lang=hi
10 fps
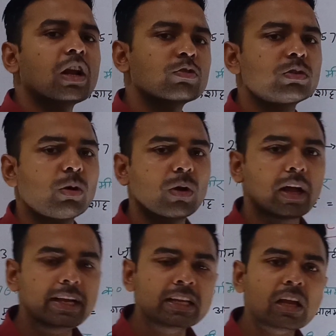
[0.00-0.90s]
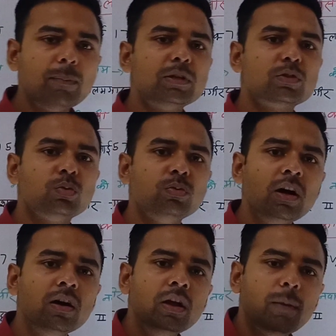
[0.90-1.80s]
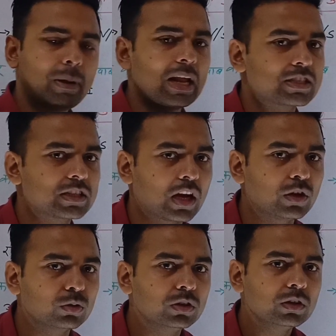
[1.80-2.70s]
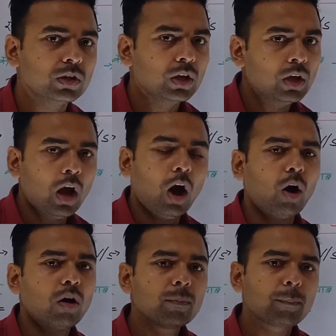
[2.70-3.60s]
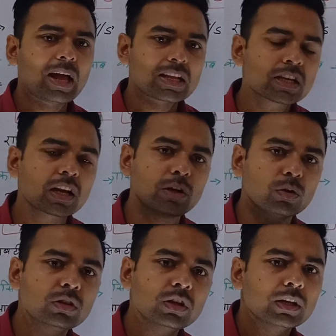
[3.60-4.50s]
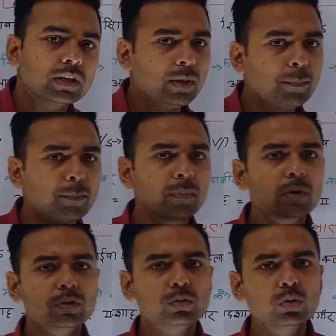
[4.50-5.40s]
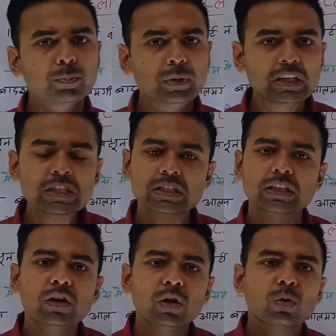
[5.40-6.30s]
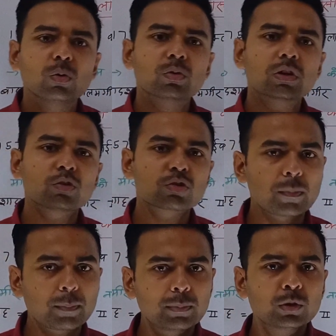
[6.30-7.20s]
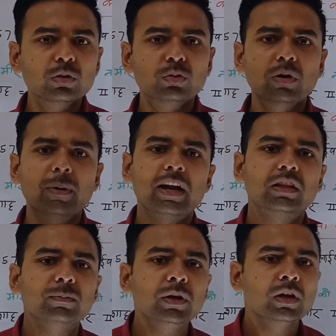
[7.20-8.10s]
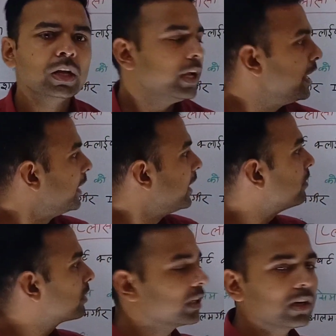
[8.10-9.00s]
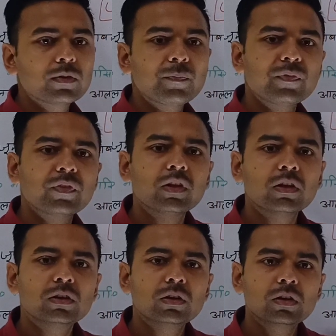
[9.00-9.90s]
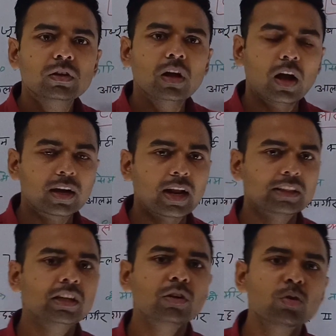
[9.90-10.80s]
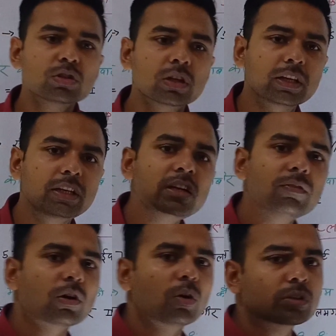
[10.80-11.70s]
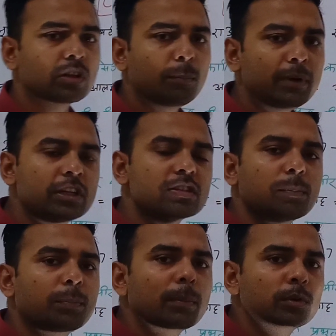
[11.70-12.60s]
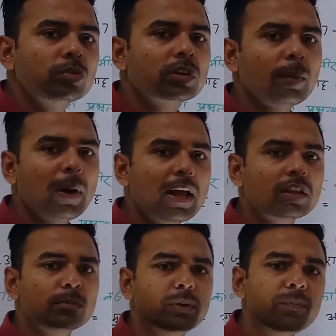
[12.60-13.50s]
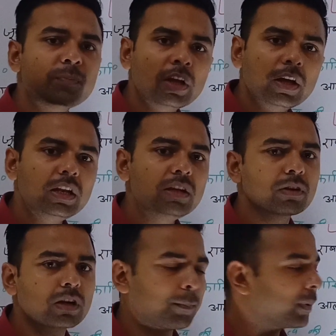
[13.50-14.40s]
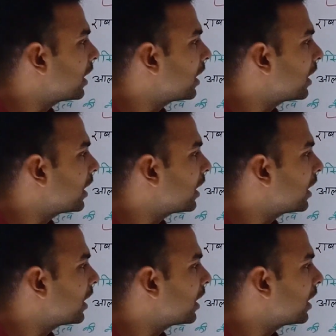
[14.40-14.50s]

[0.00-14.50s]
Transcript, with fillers: सिराजुद्दौला इनके बीच हुआ प्लासी का युद्ध और प्लासी का युद्ध ये जो ब्रिटिश थे उनका जो संप्रभुत्व हुआ भारत में ये नींव था अगर आता है क्वेश्चन कि नींव कौन था ब्रिटिश संप्रभुत्व का भारत में नींव कब